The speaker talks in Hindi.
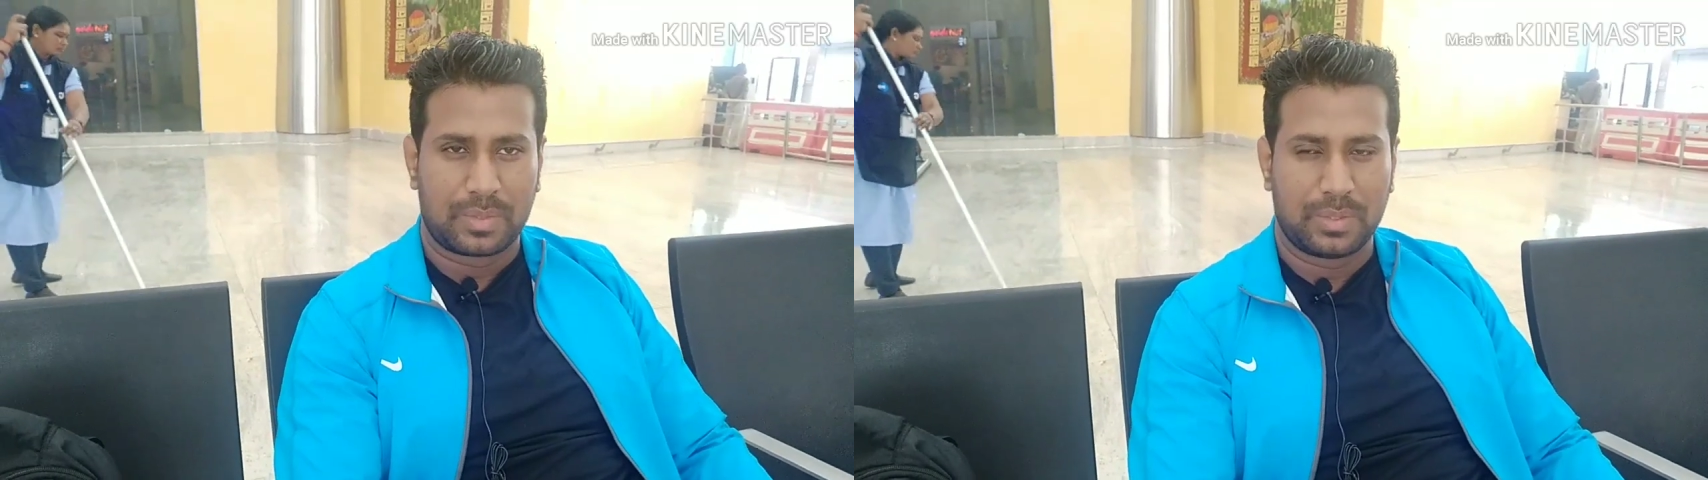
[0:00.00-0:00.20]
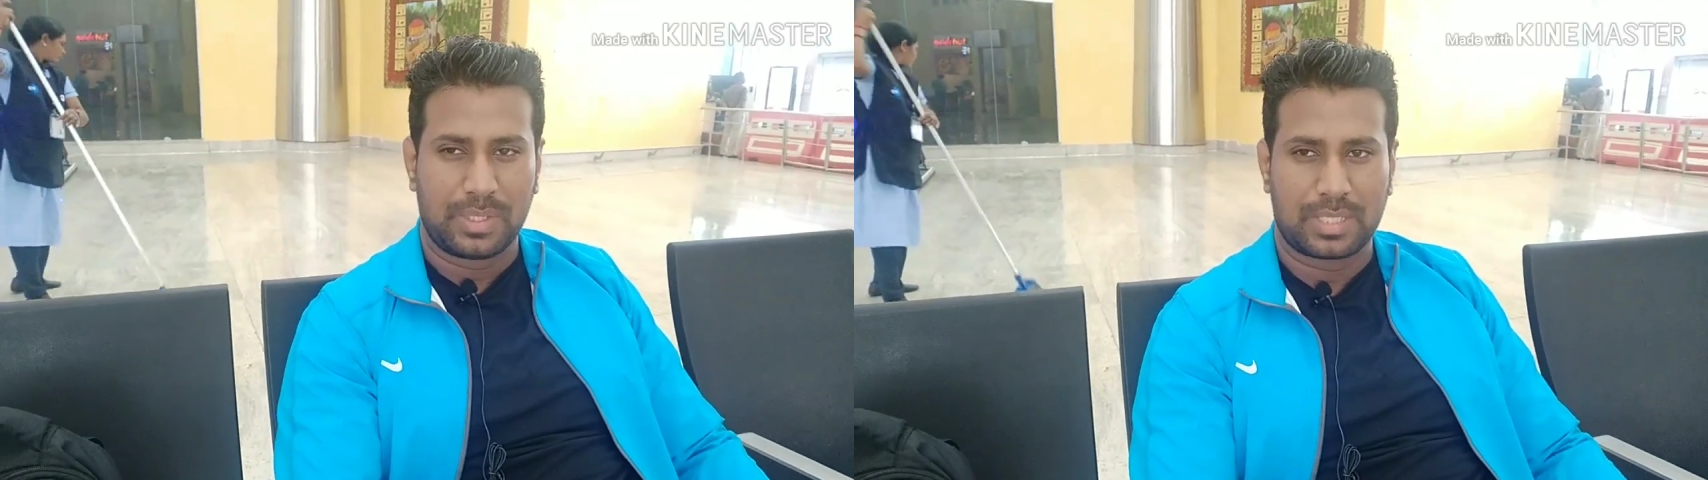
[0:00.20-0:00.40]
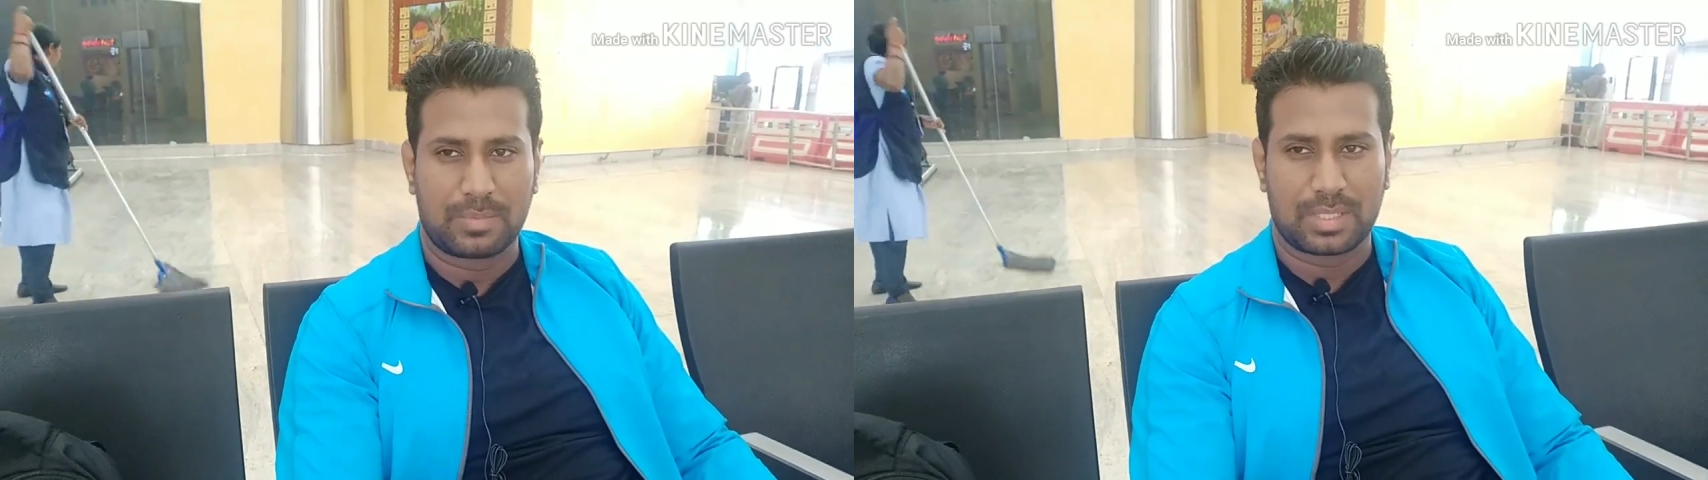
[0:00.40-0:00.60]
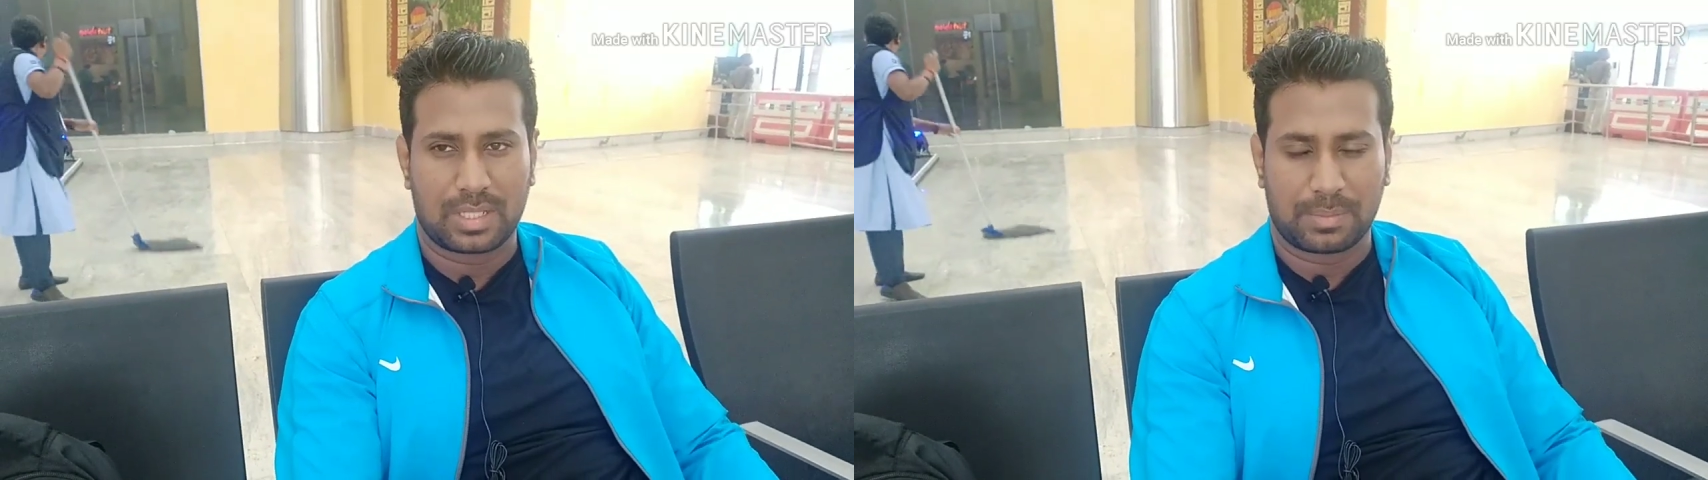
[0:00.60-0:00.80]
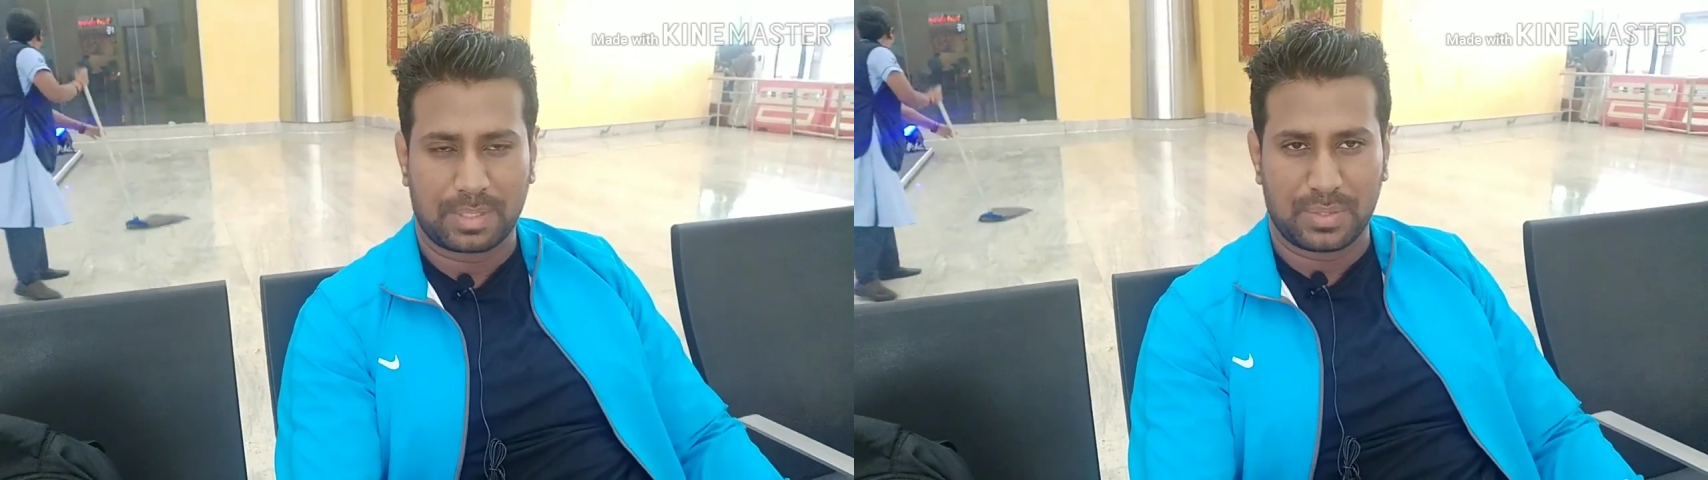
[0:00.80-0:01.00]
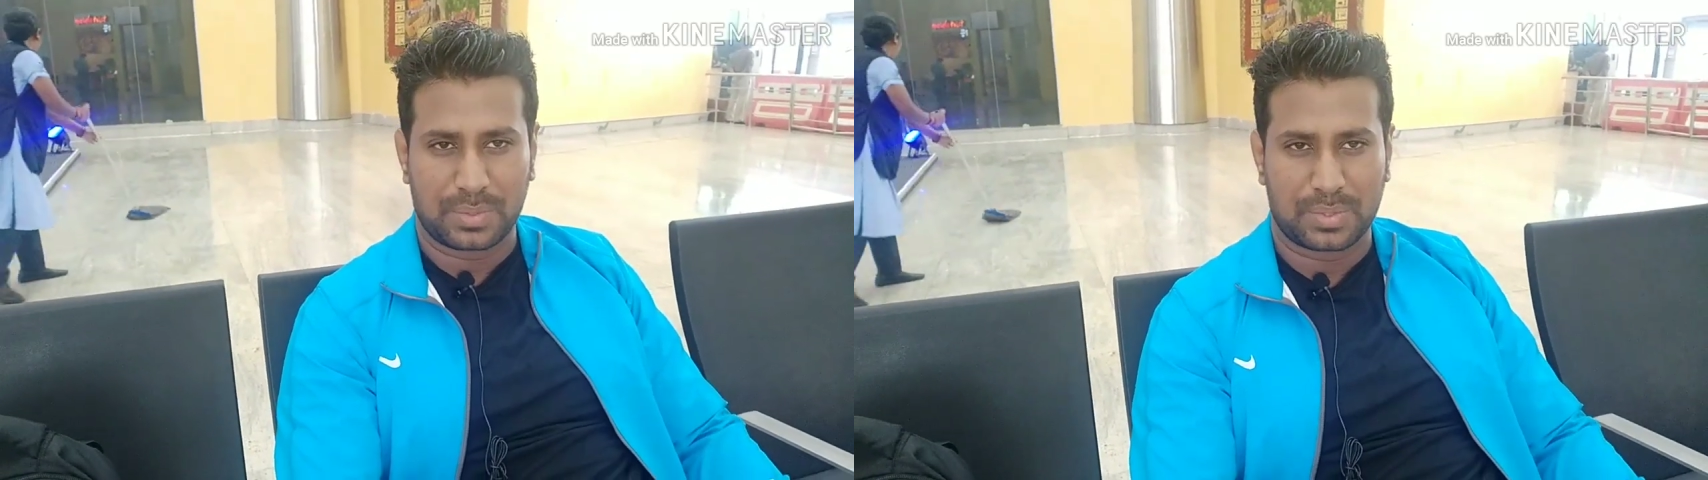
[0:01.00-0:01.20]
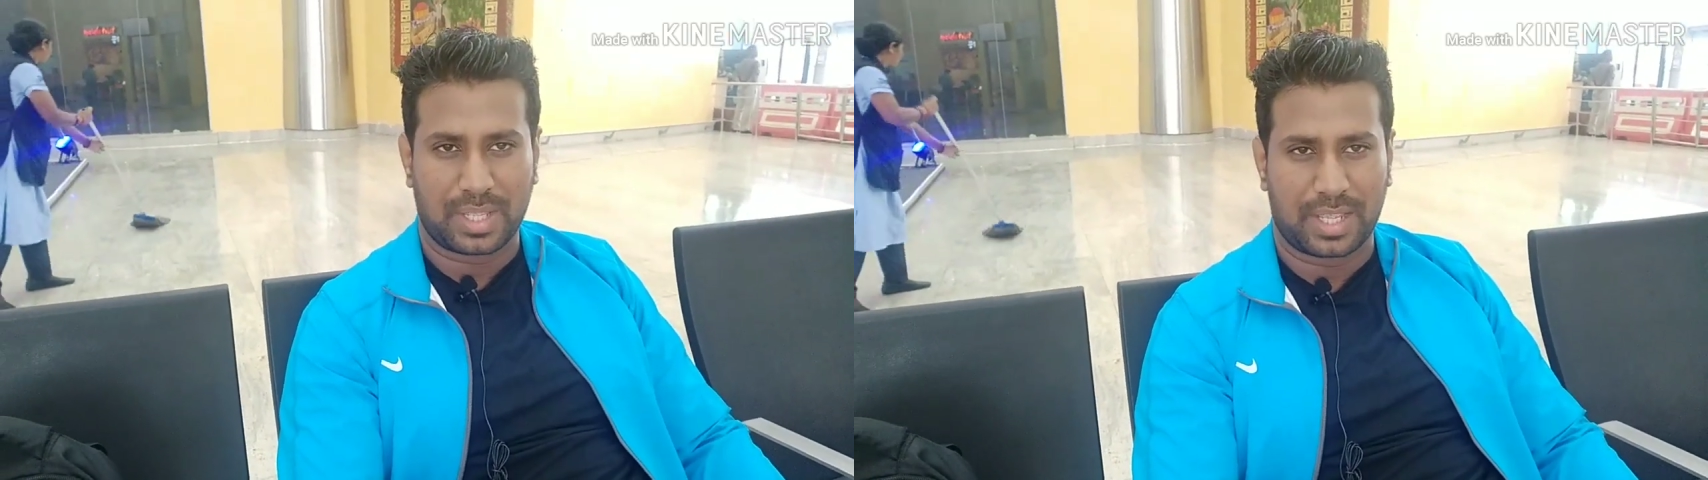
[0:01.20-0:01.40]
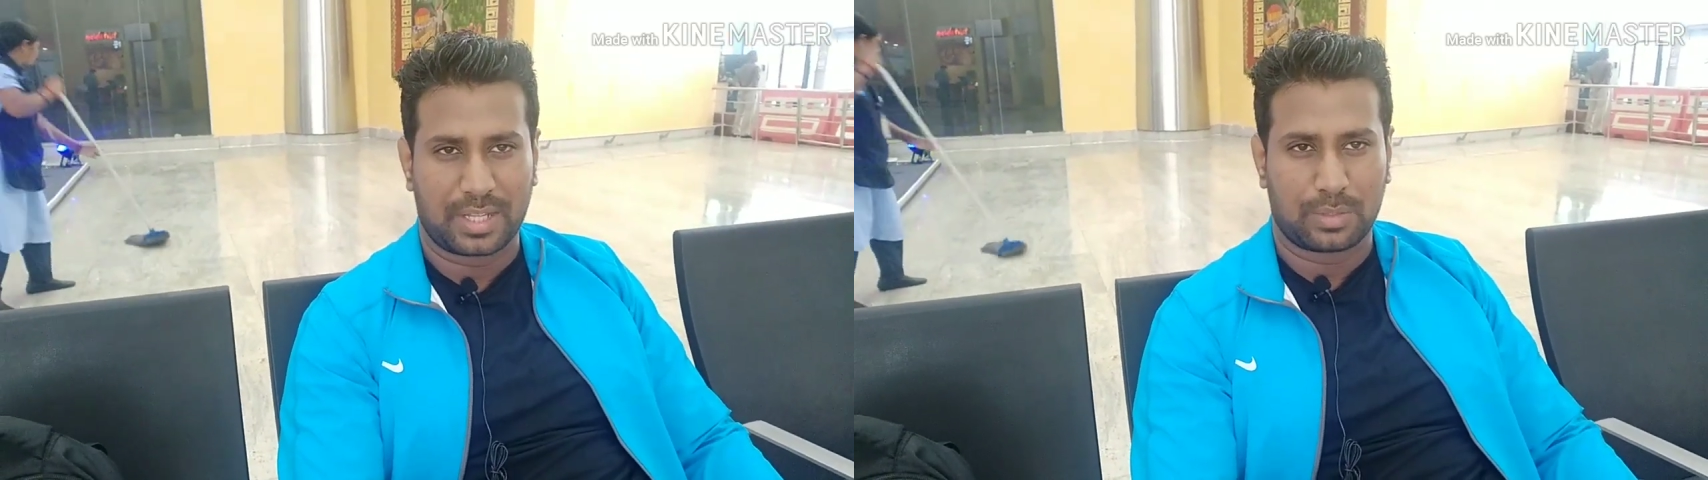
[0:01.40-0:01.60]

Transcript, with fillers: तो ये सब चीज़ें आपके यूज़ हो जाएगा